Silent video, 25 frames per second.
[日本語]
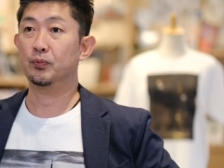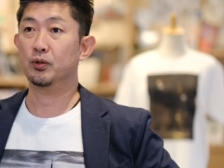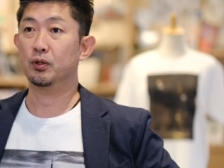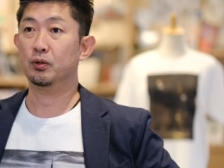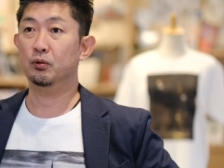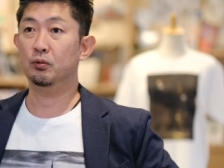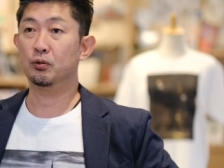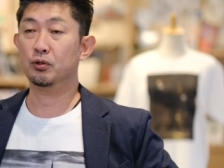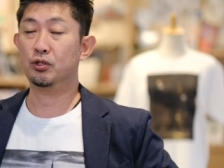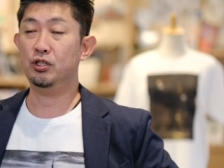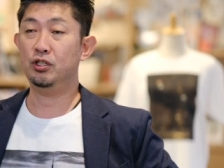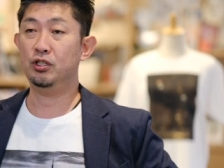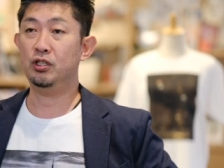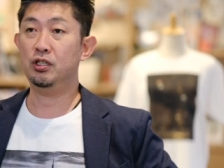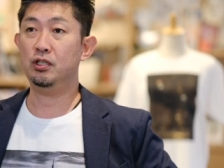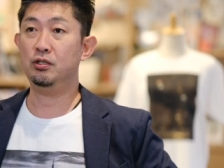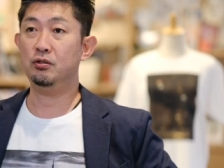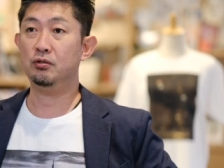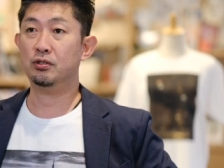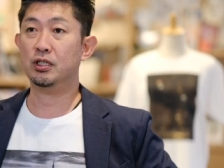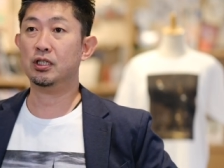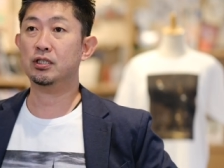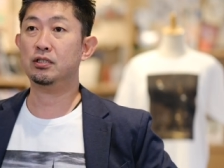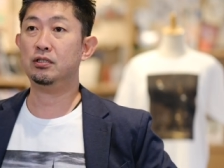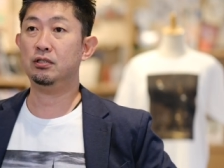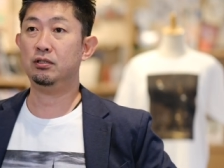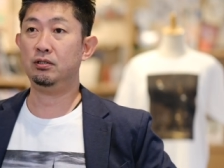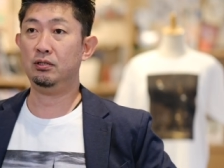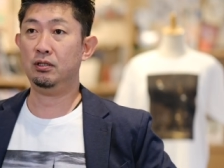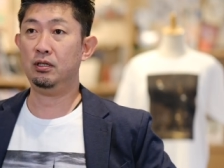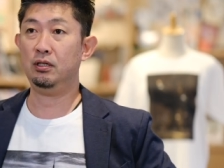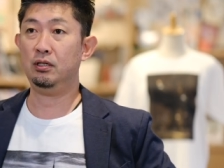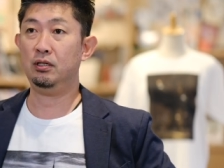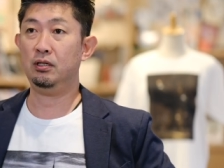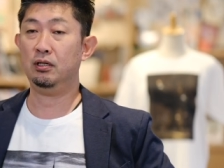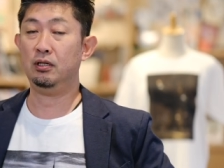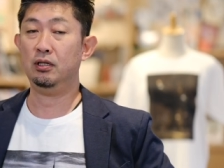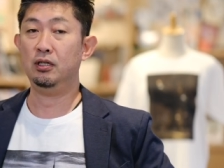お気に入りの写真
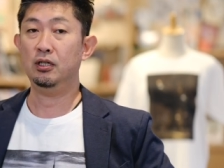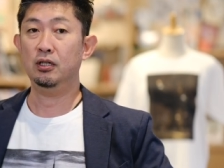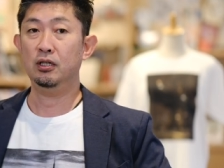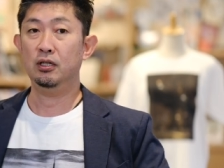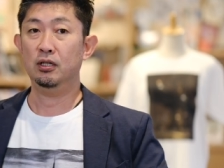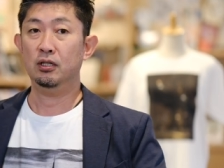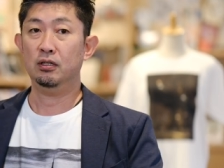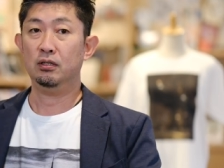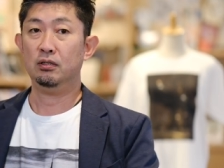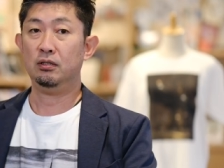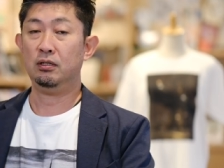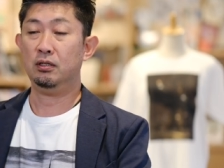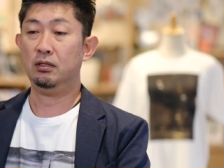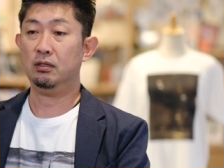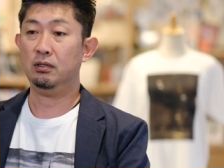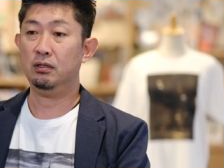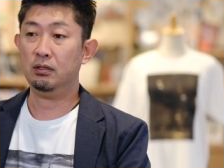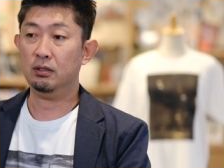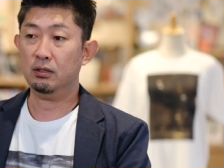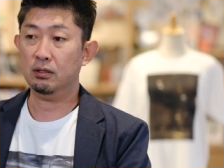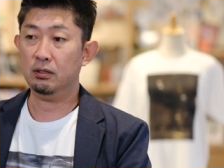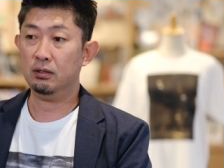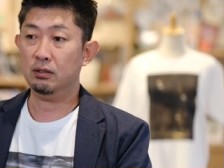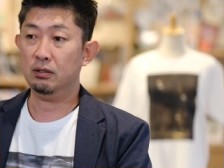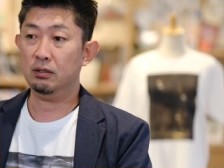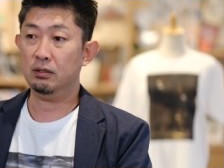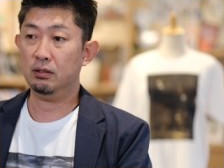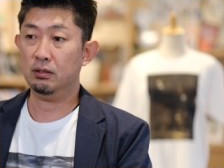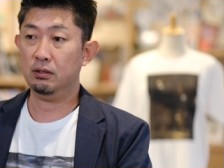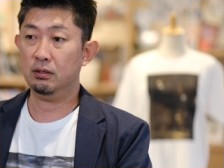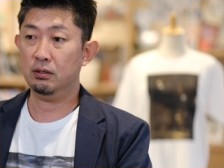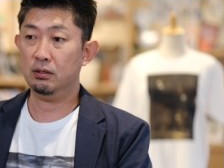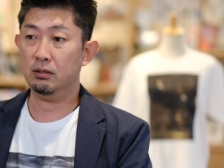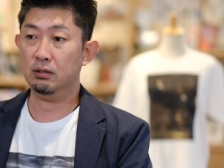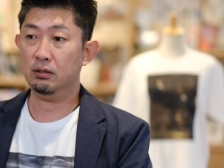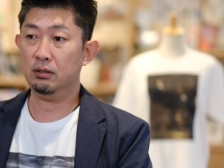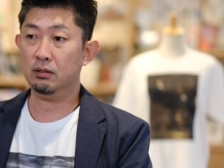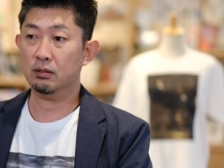で、
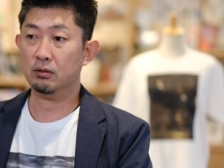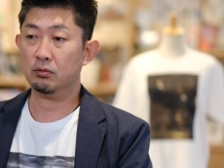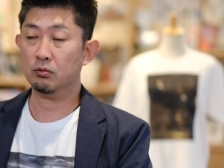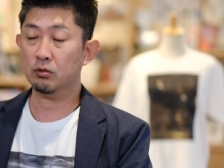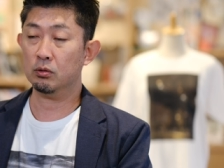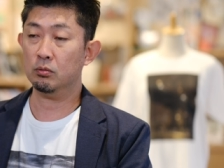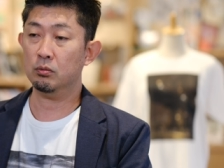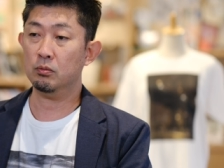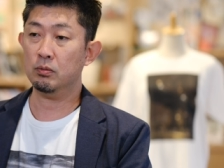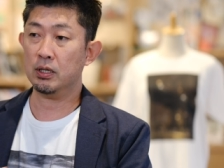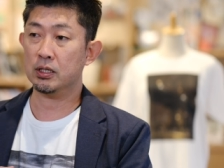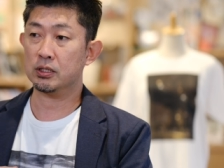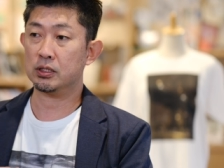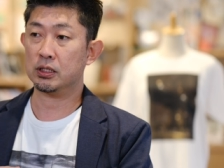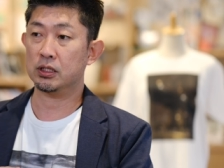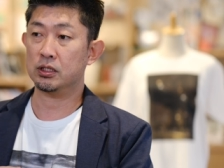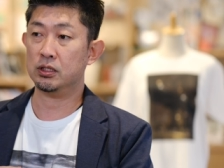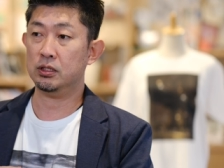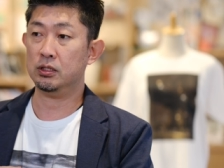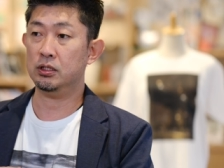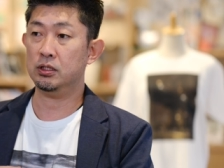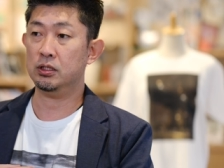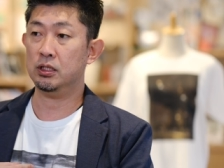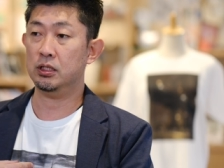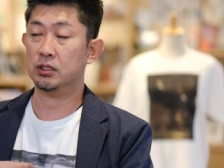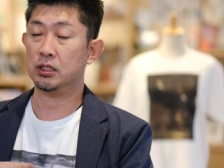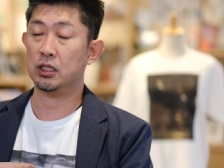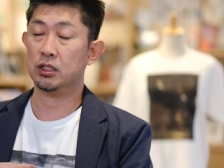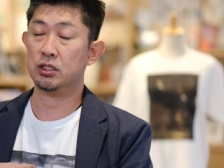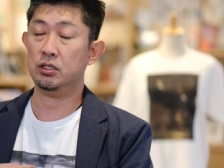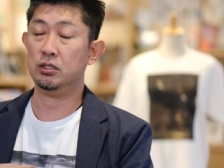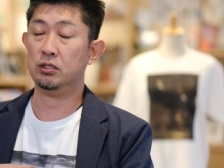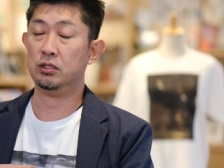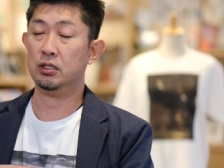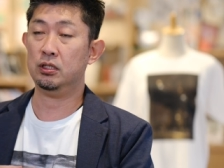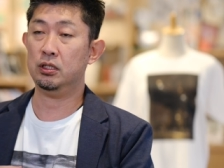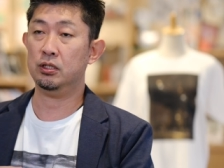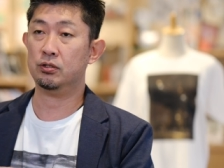で、これもまあ写真、以前写
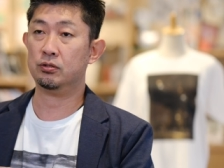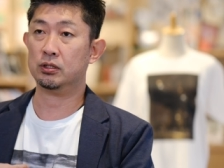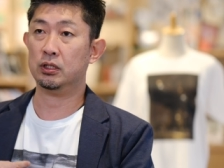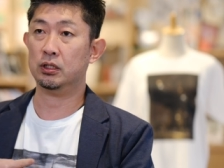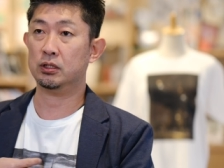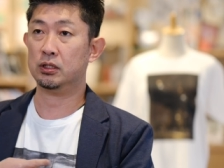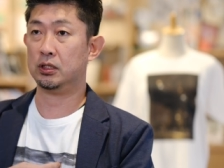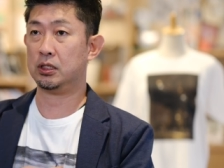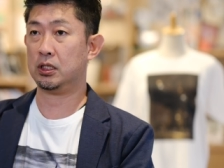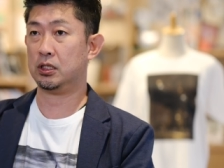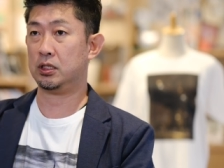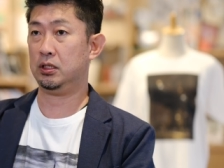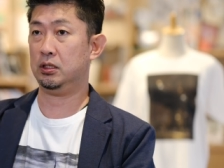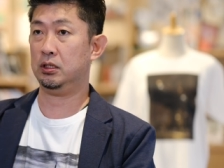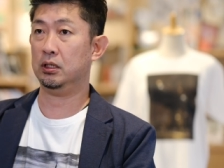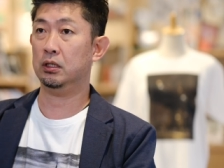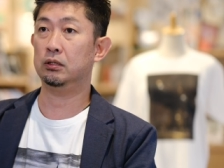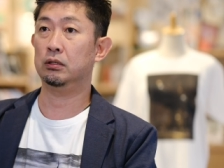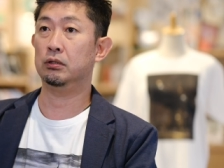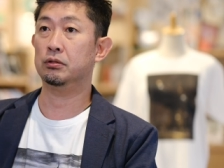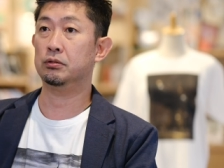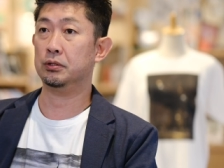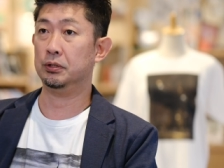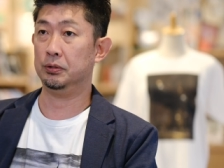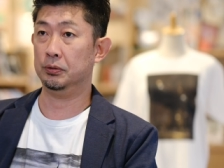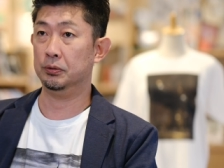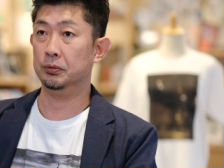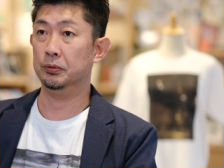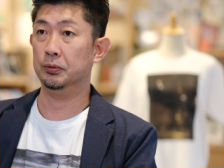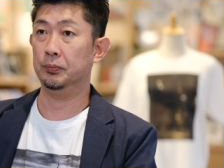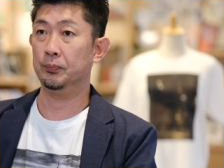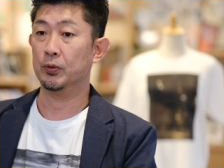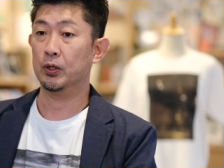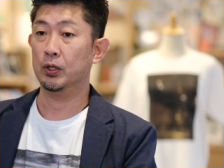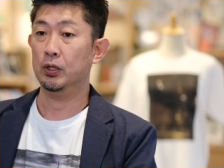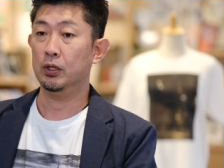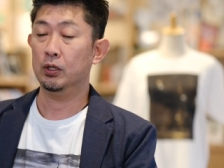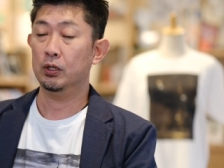真展に使った写真なんですけど、
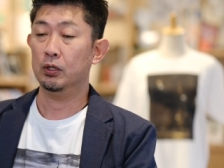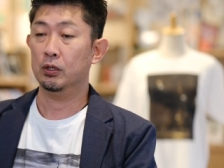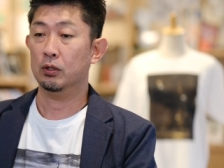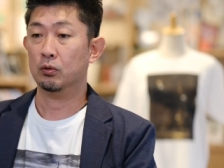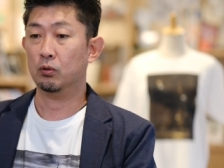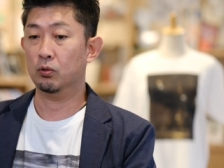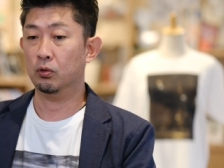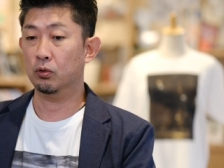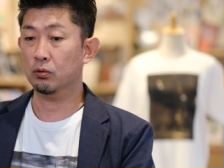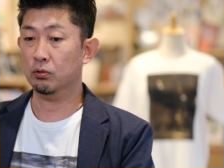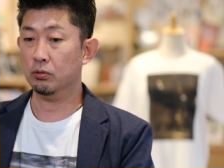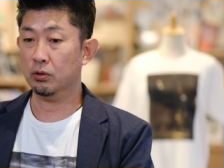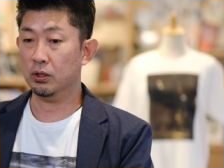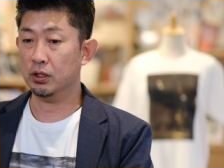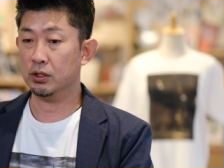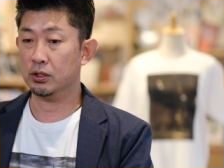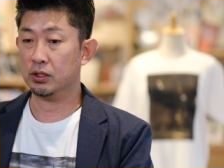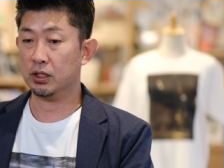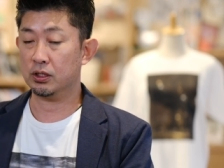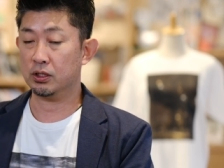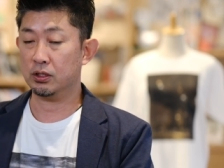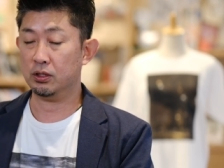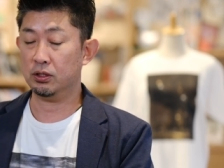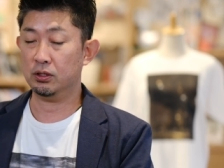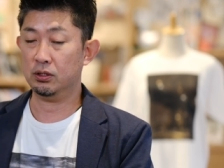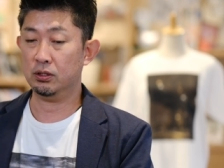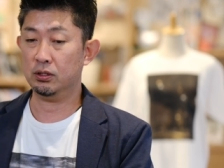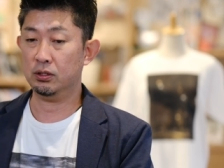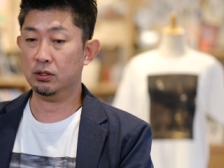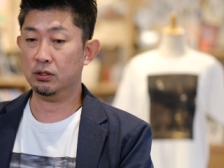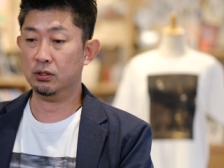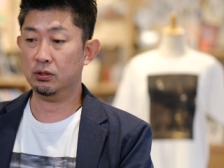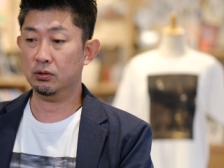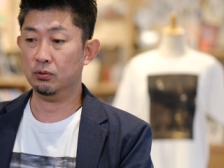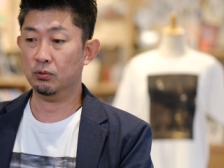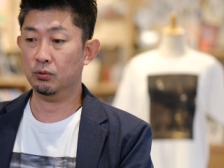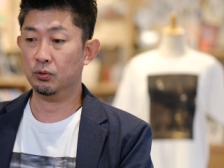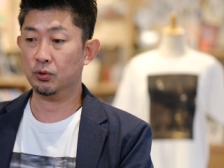このね、写
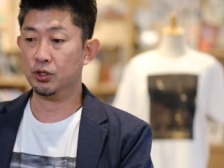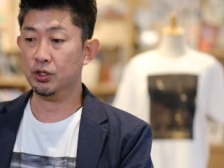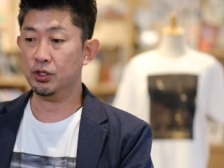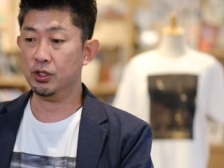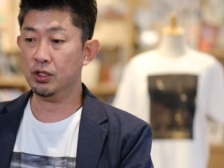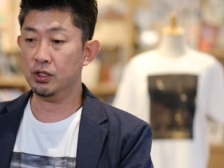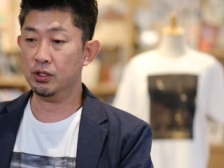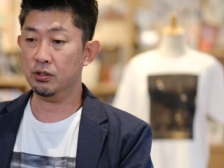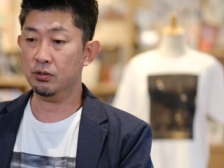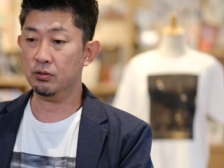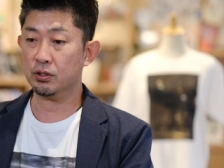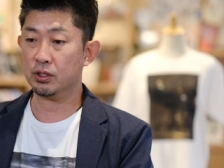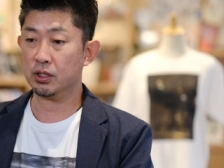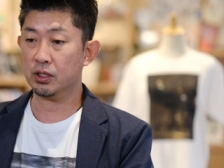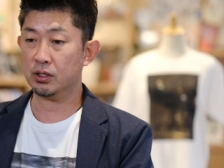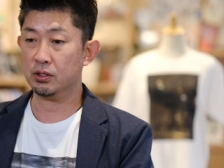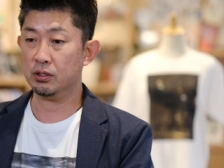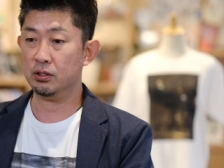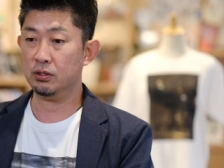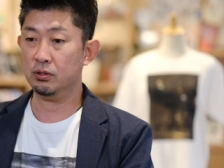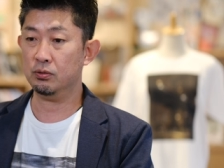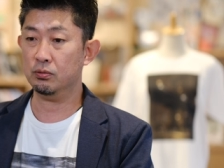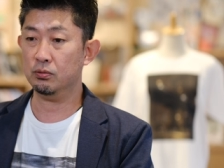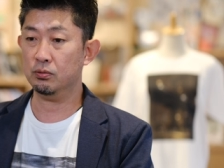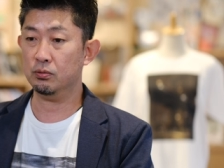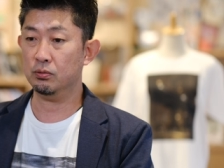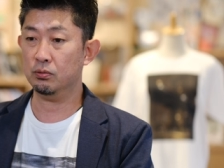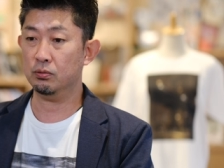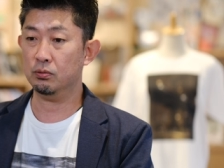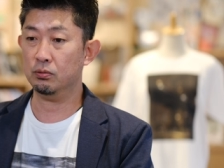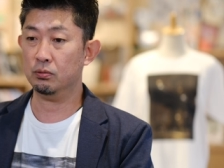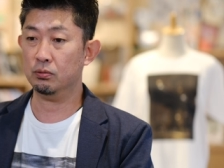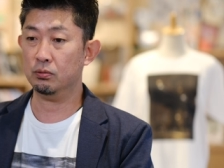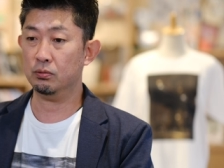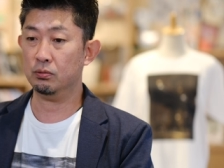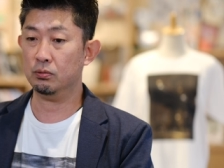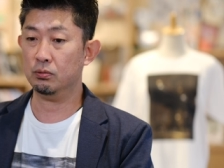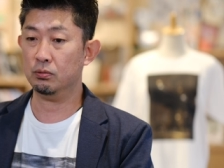真、お気に入りの写真
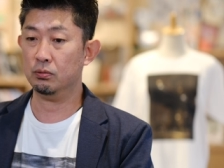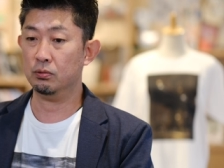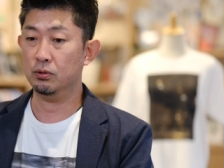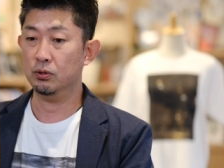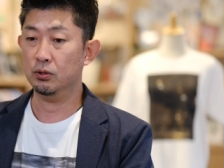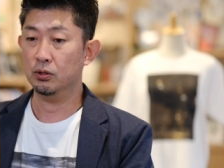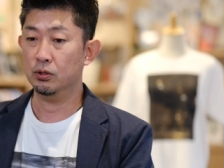を、